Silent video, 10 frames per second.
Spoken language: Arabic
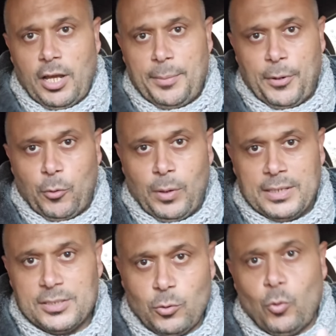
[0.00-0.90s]
الهايبر او
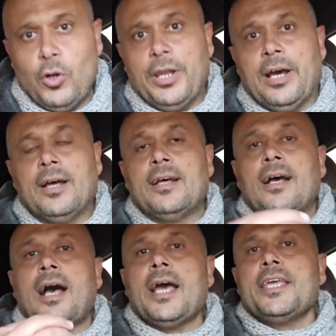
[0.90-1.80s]
اس وقلنا
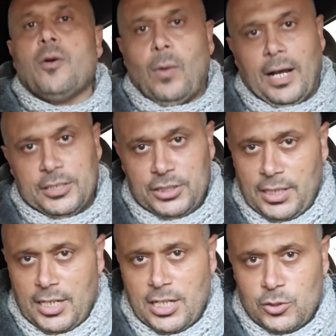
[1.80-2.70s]
اي واحد
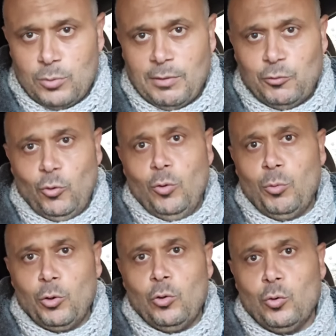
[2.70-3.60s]
جهازه مفتوح
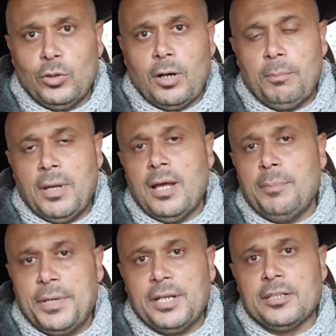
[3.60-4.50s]
البوت لودر ما
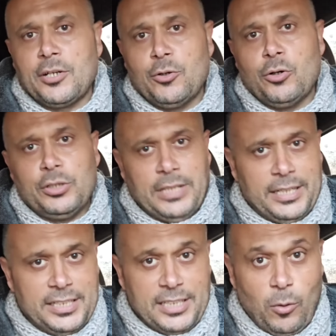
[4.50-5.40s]
بيقدر ياخذ
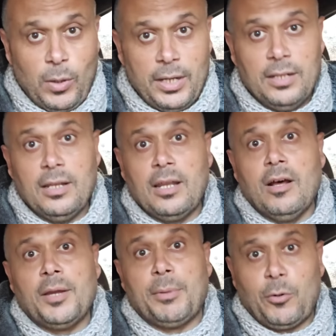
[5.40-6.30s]
تحديث هوائي
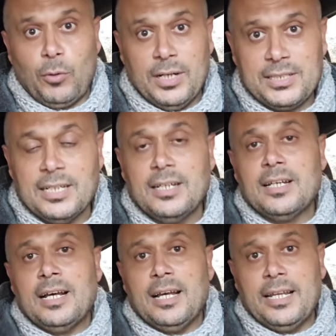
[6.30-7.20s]
للهايبر او اس
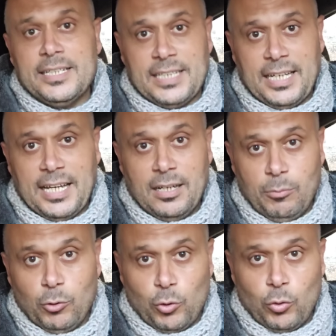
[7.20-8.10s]
اذا كان
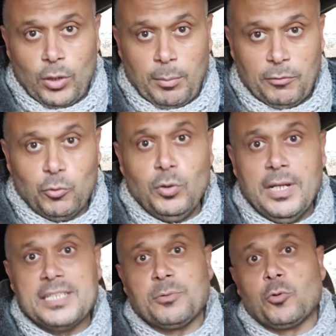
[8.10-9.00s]
البوت لودر مفتوح
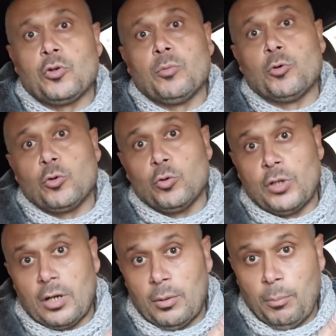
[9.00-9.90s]
لازم يكون البوت
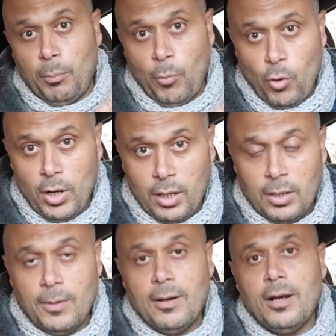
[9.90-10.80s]
لودر
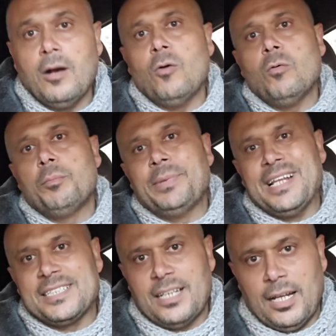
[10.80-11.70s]
مغلق او
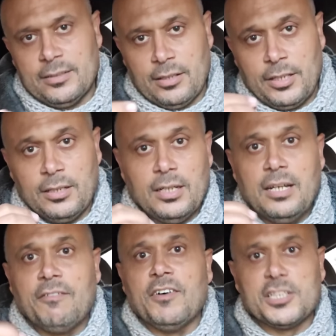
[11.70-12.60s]
بينزل عن طريق
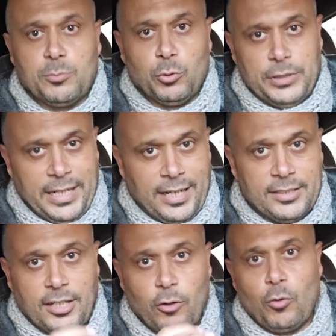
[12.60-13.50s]
الفاست بوت يعني عن
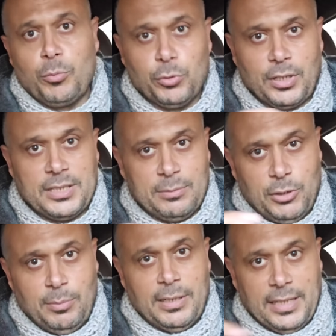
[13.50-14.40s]
طريق الكمبيوتر اذا
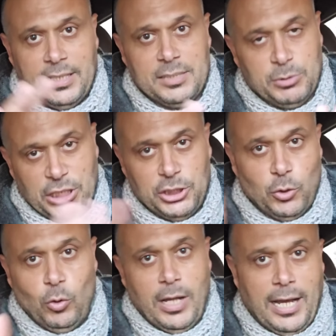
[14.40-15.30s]
بده يعمل تحديث مش
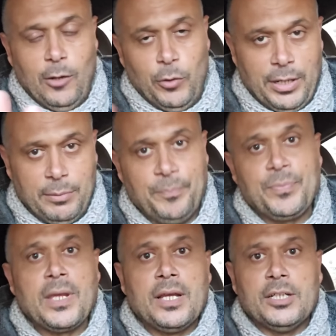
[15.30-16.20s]
هيجي له لحاله يعني
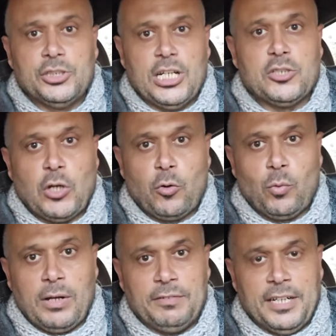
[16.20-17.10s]
جهازه هيكون
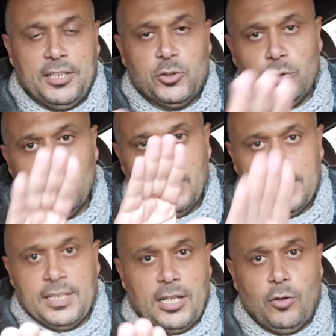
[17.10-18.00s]
واقف تحديثه
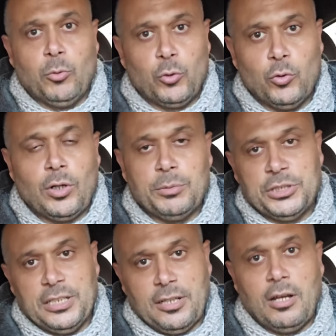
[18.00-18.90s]
اذا كان البوت لودر
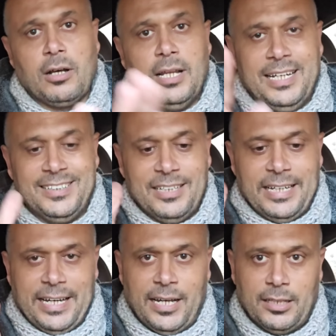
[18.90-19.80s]
مش هيتلقى لعند
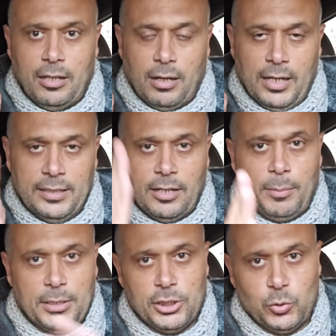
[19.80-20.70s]
يعني هيتلقى لعند
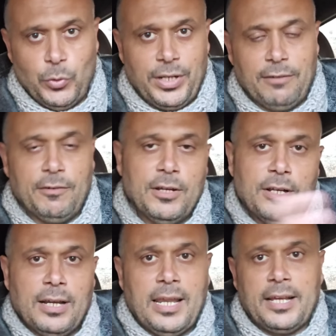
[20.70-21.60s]
14 ويقف
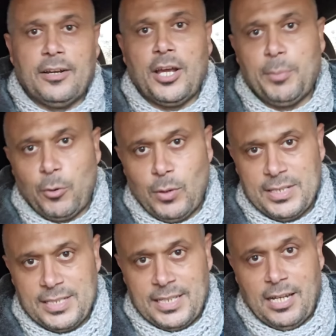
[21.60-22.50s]
لكن هايبر او
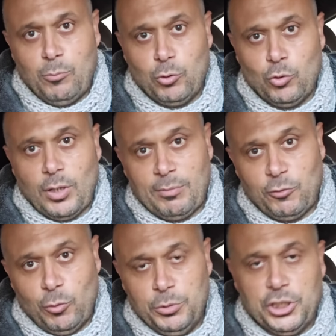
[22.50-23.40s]
اس اذا كان بوت لودر
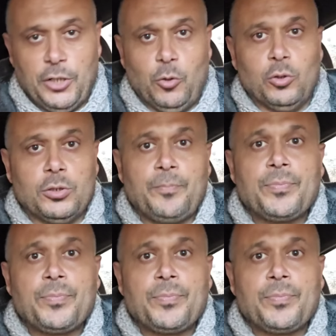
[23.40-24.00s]
مفتوح مش هياخد